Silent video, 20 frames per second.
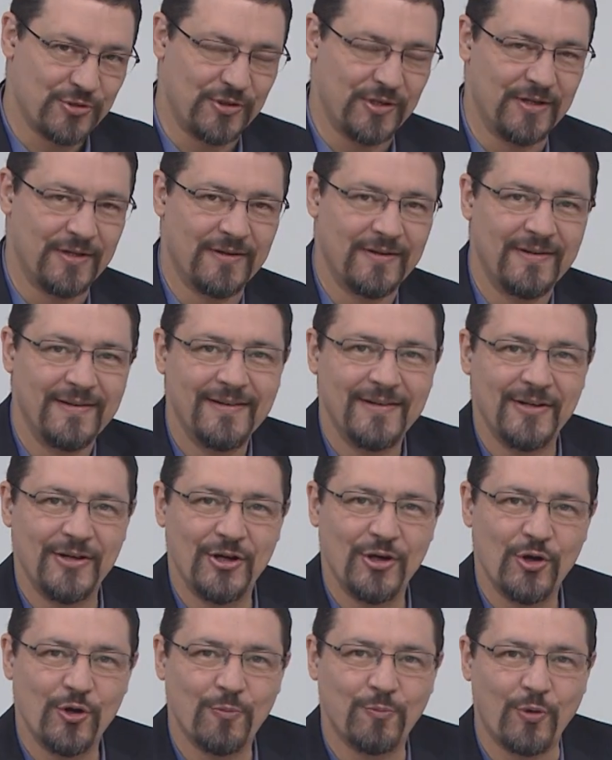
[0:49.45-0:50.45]
ter,
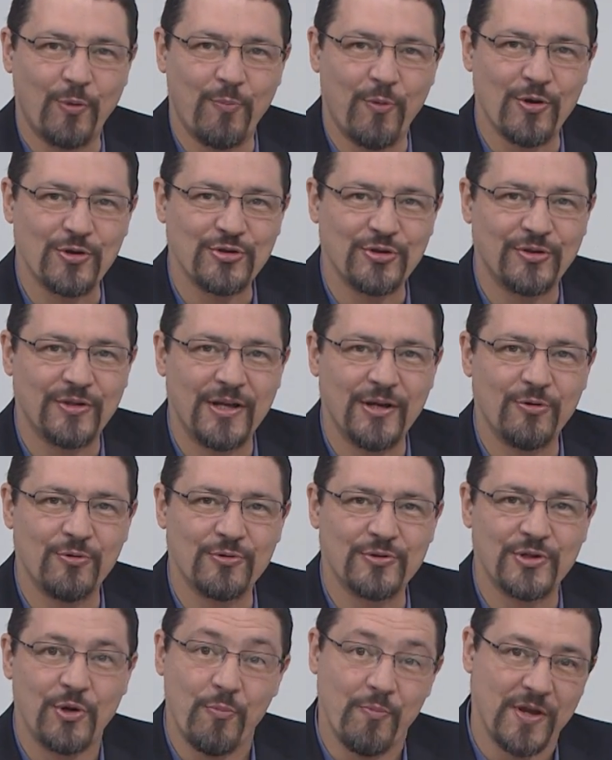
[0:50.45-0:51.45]
o propósito de
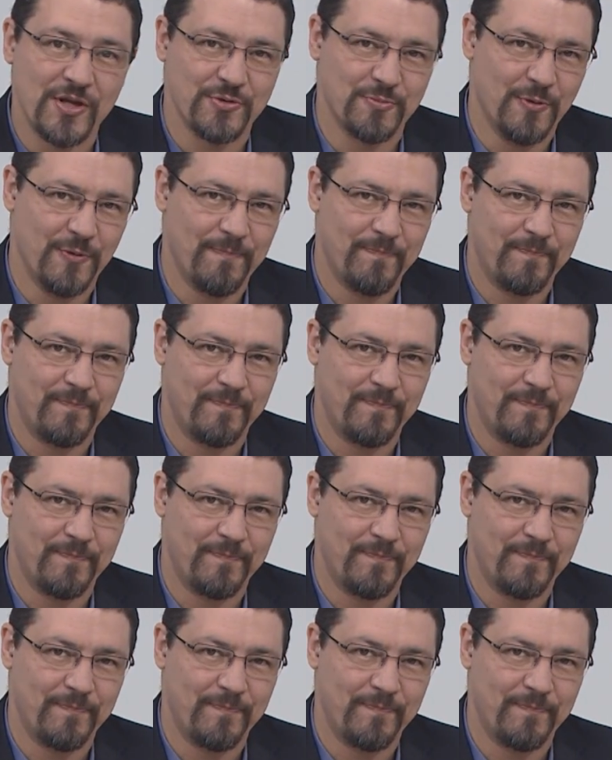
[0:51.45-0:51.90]
Deus é o mesmo: